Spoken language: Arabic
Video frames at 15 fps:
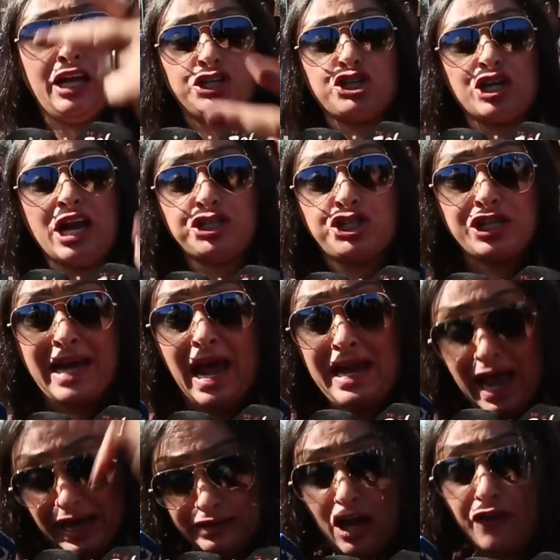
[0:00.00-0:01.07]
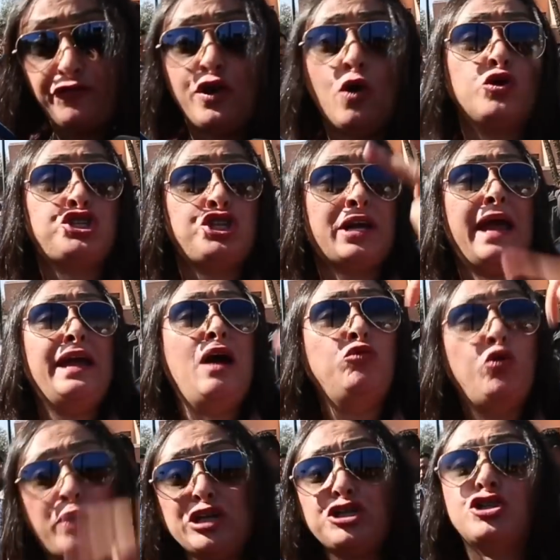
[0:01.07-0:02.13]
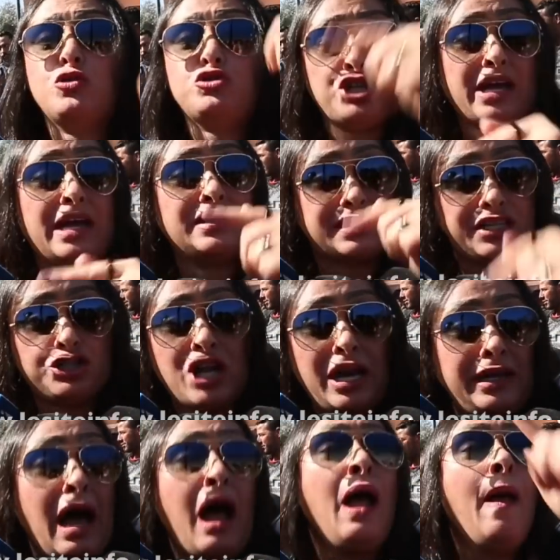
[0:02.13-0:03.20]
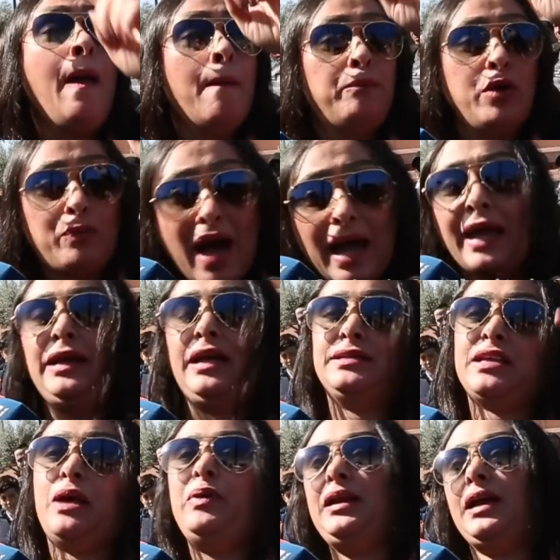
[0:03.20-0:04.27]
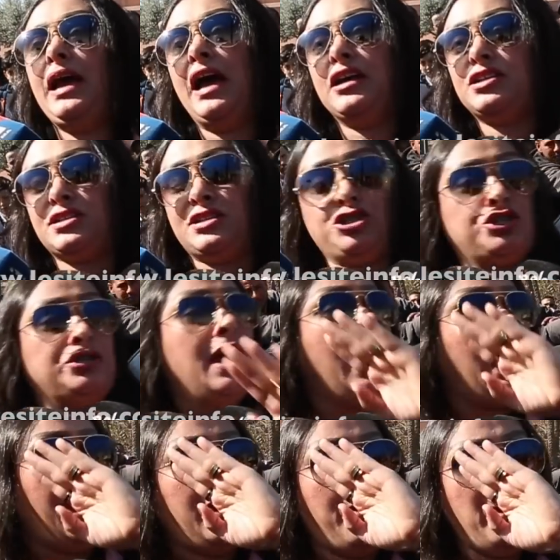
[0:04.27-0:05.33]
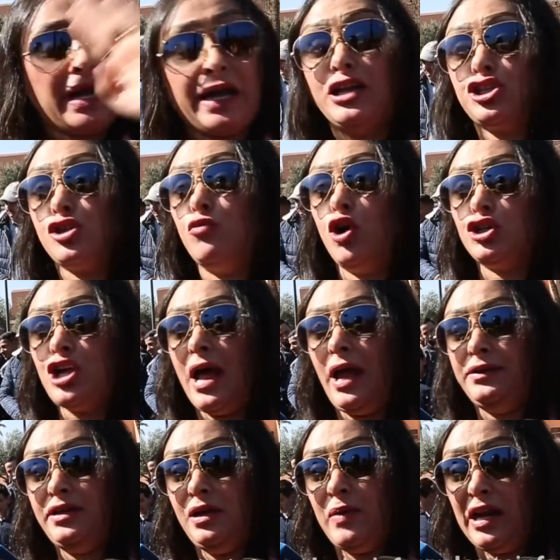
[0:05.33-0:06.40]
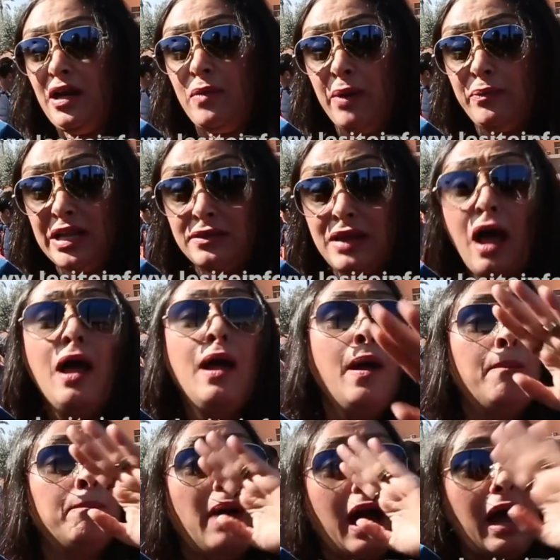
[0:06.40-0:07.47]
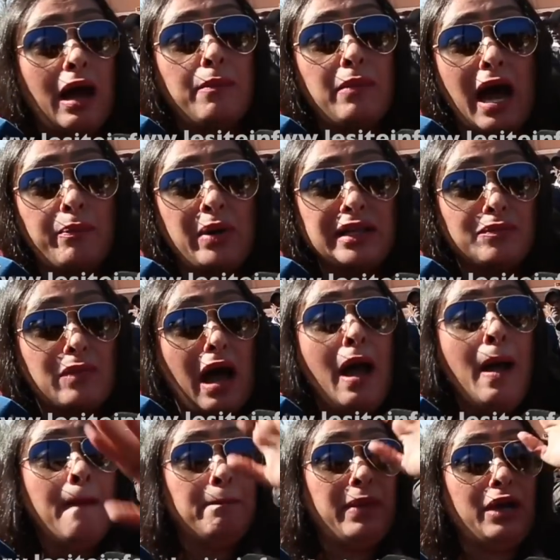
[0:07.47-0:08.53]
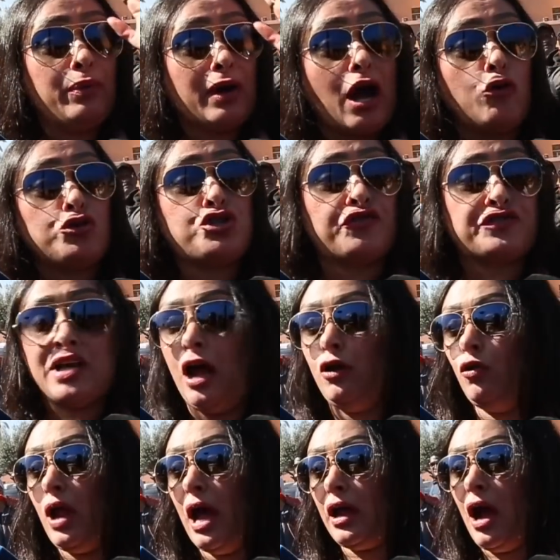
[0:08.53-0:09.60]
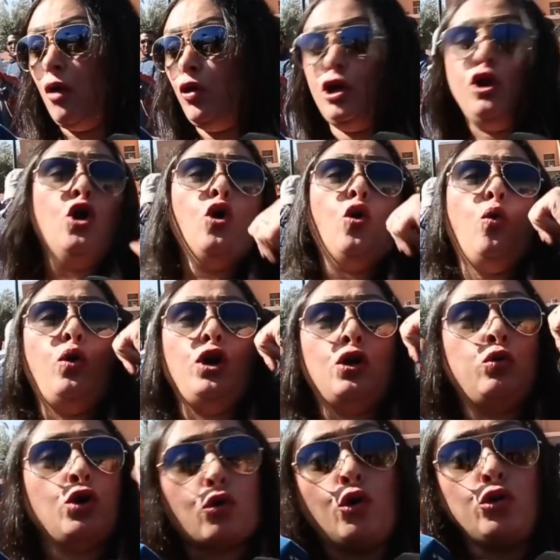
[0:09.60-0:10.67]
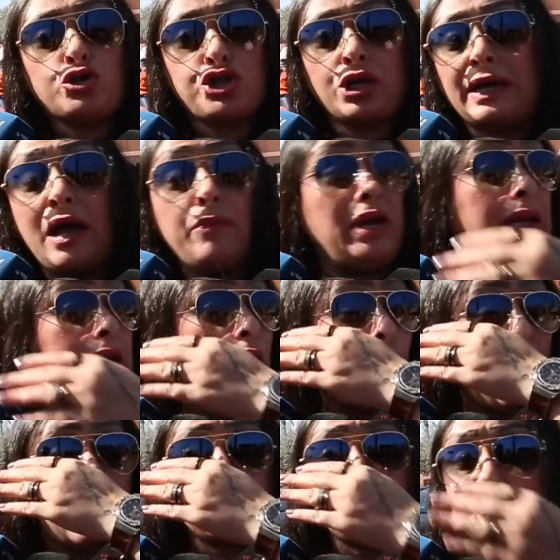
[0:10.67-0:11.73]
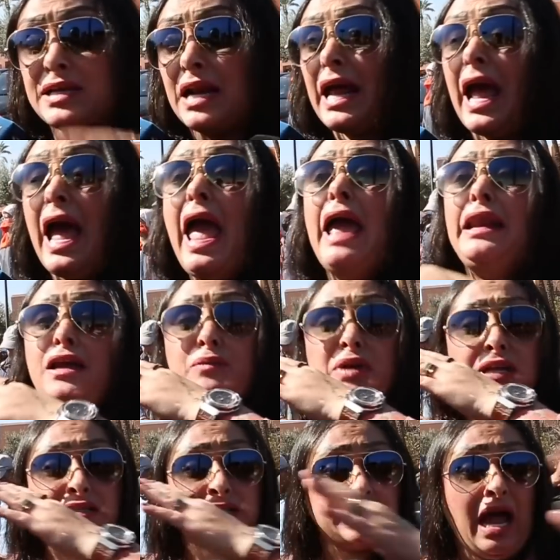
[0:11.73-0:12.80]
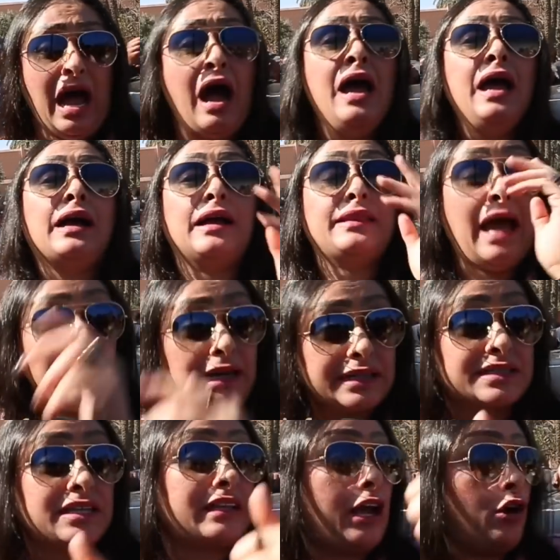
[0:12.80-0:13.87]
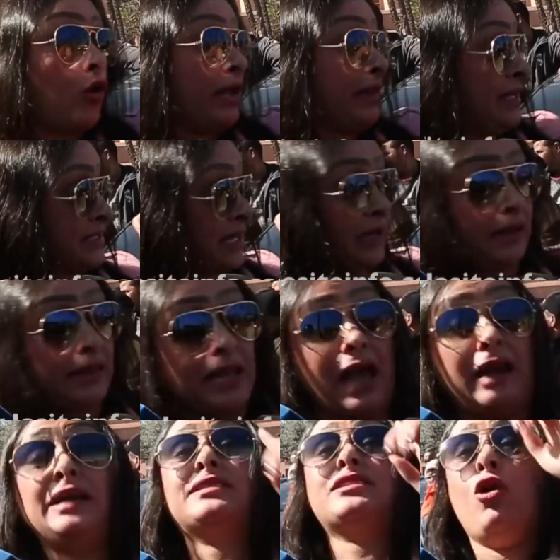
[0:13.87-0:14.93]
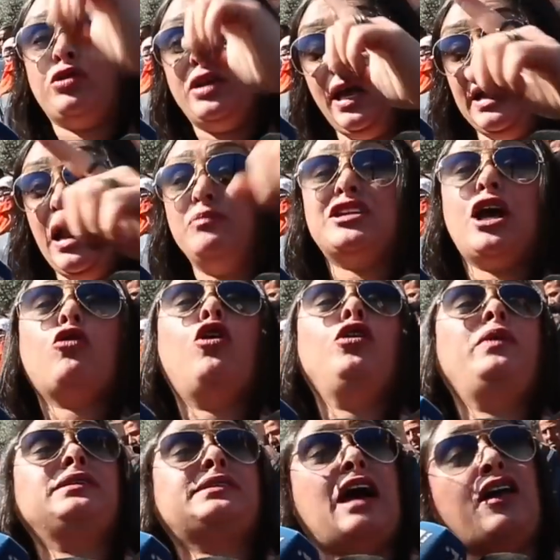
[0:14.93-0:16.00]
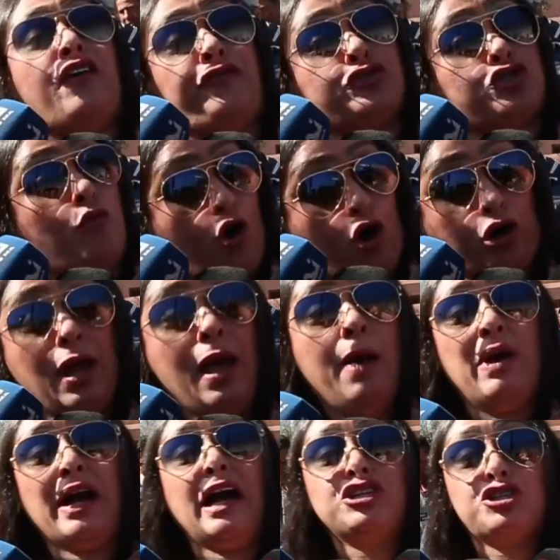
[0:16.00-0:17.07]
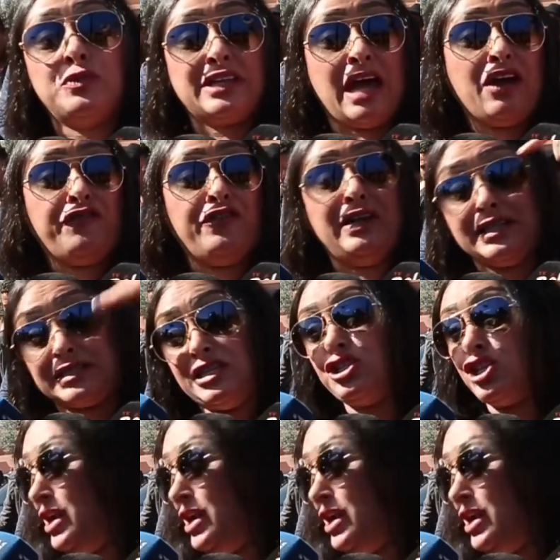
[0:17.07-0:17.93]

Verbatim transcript: لاجراء شكايه اضافيه وشكايه مباشره وشكايه استعجاليه بباقي العصابه اللي خارج السجن انا ما كانش المواجهه عندي البارح مع باطمه مع مع باطمه ما يبقاوش يفتعلوا الاقاويل ويقولوا شي كلام اللي هو اساسا خالي من الصحه كذلك التضايقات اللي تعرضت لها للتوضيح لم تكن من طرف الجمهور ما كانتش من طرف الناس اللي